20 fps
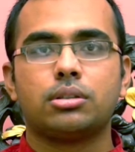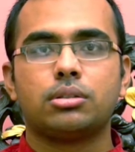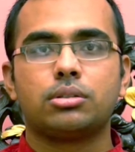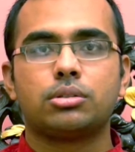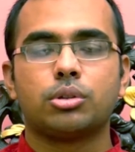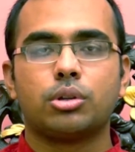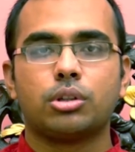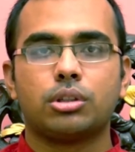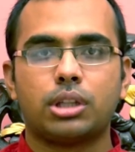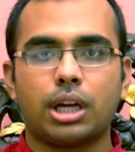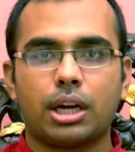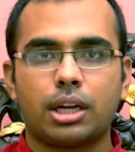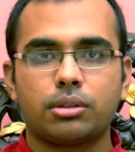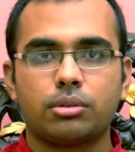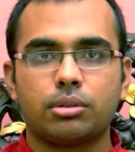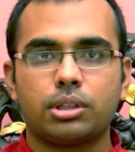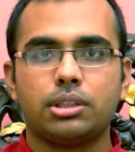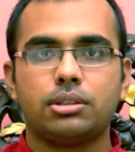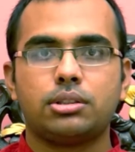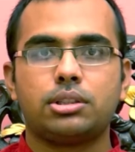సో దాని
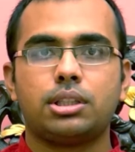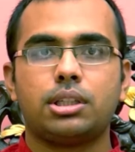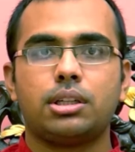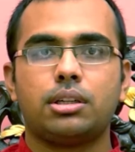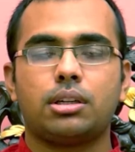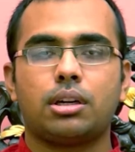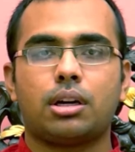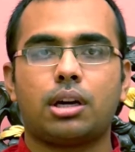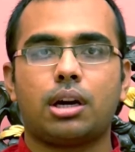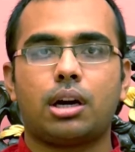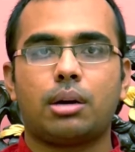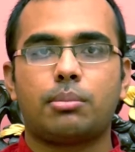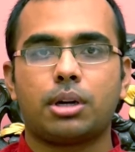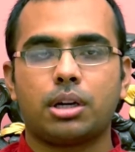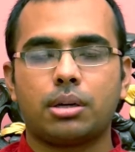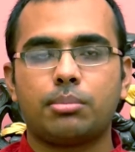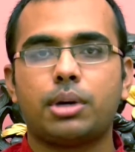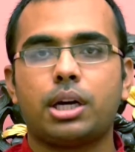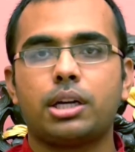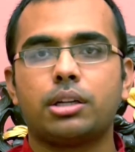గురించి ఆ
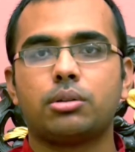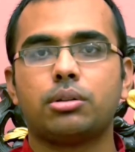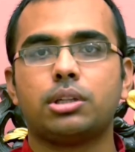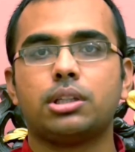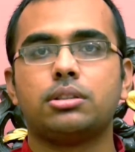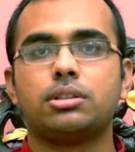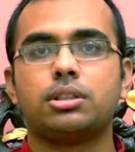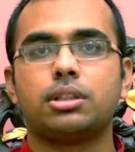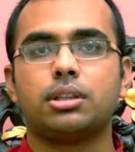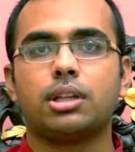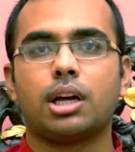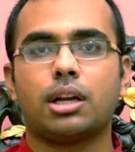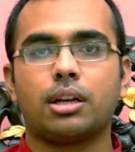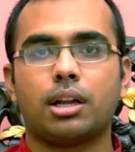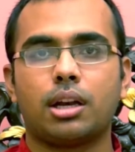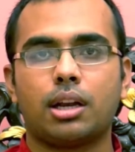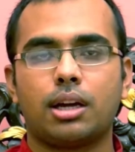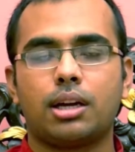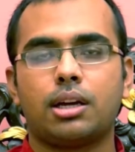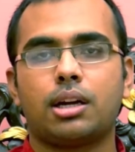మహమ్మారి గురించి దాన్ని
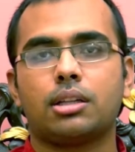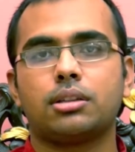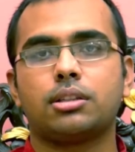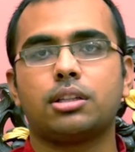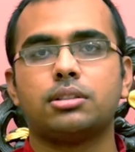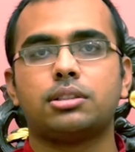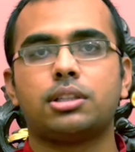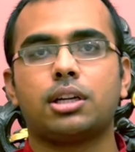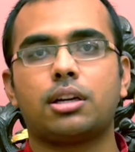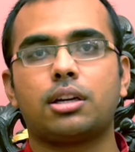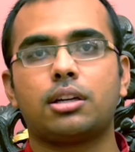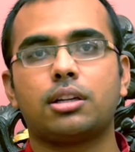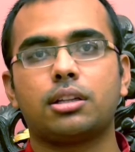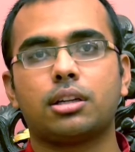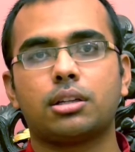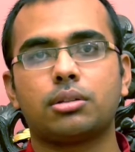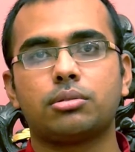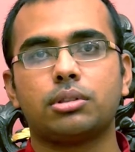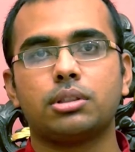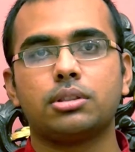ఎలా అంతం చేయాలనే
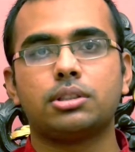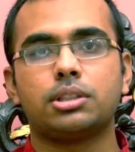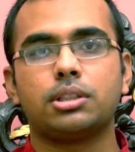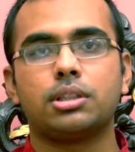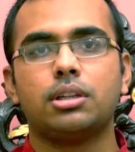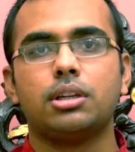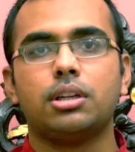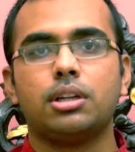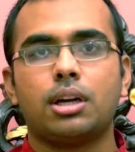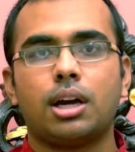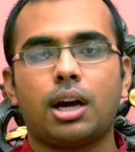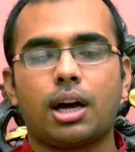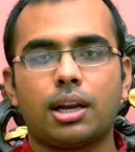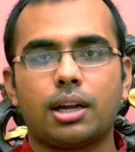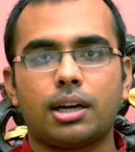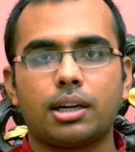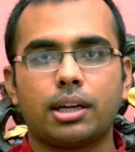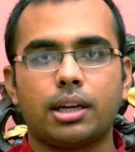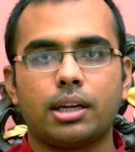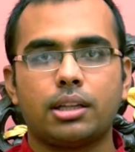దాని గురించి
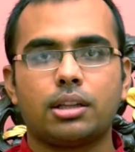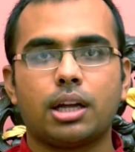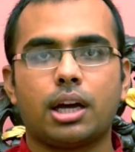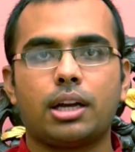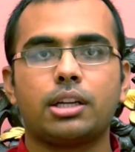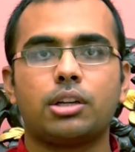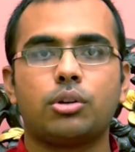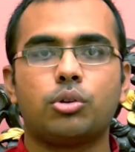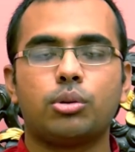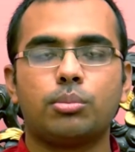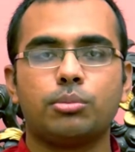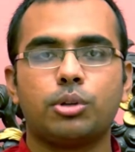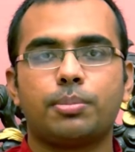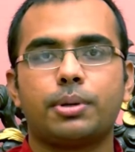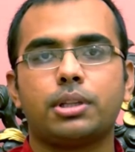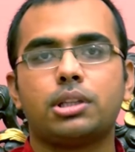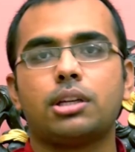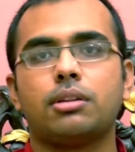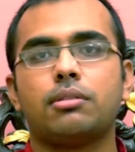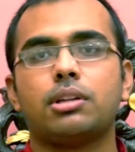అలాగే దానికి
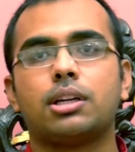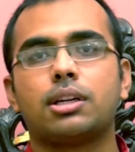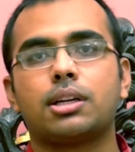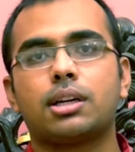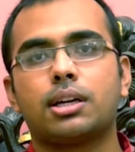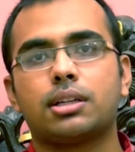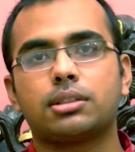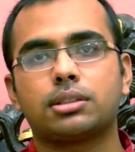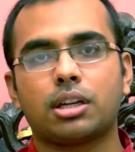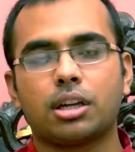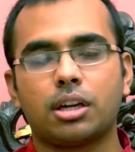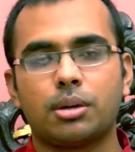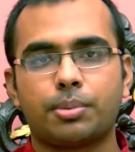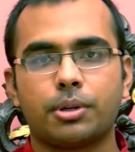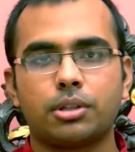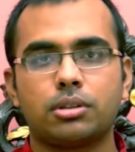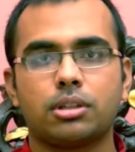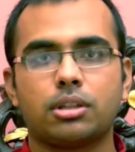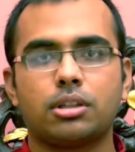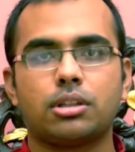హోమియోపతి ఏ విధంగా
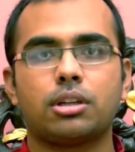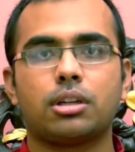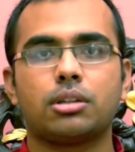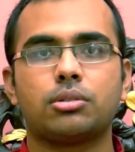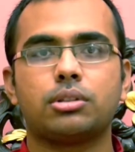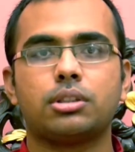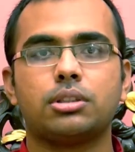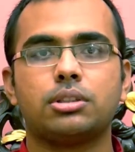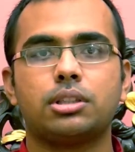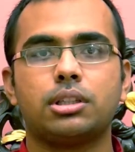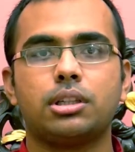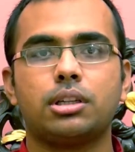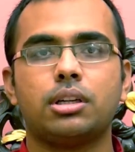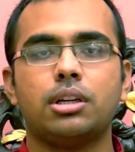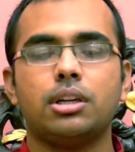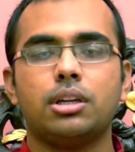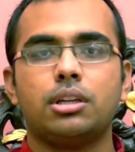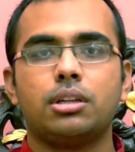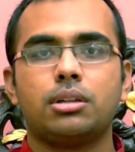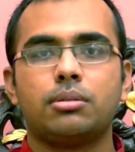సహాయపడుతుందనే దాని గురించి
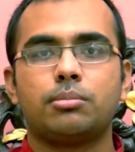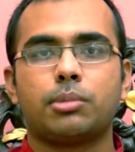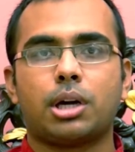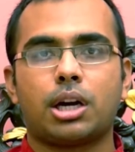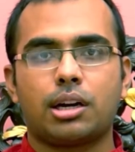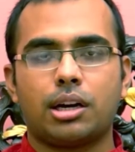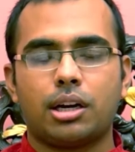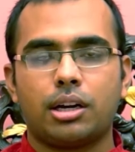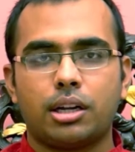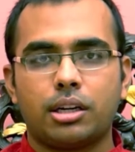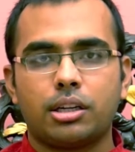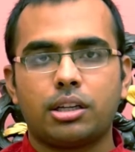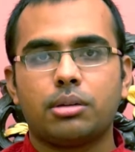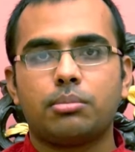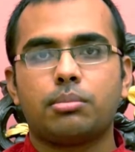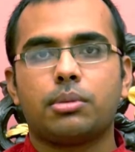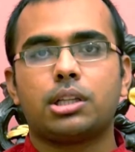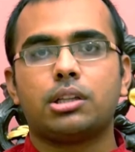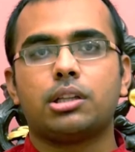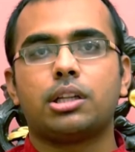మాట్లాడడానికి
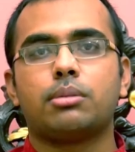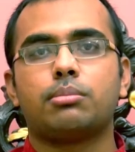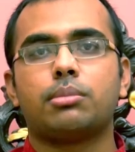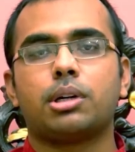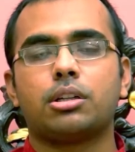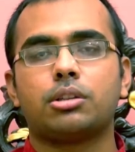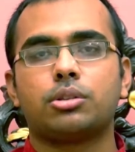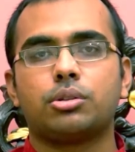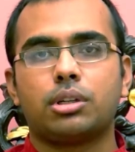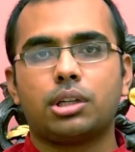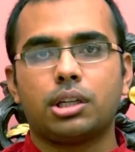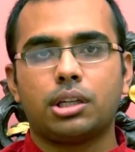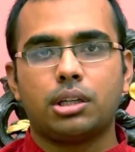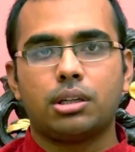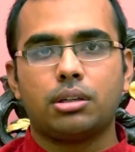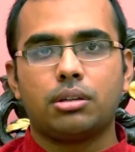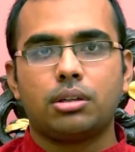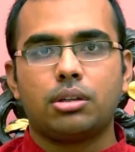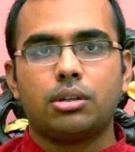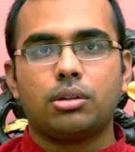మన మనతోటి
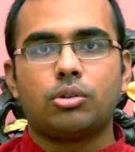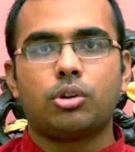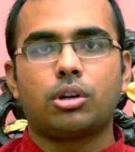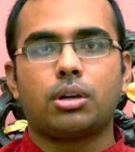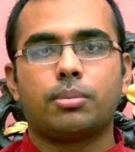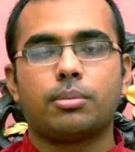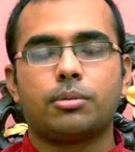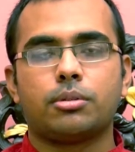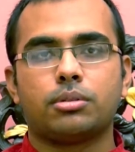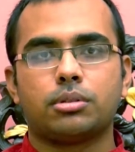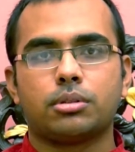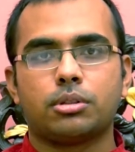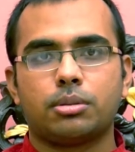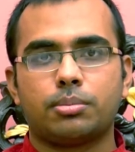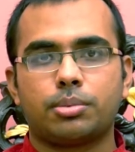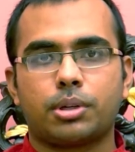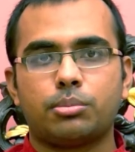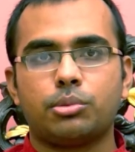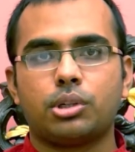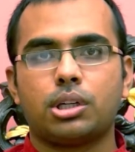ఒక
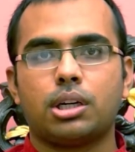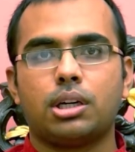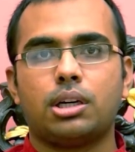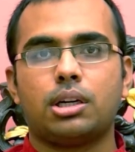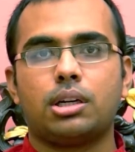ప్రముఖ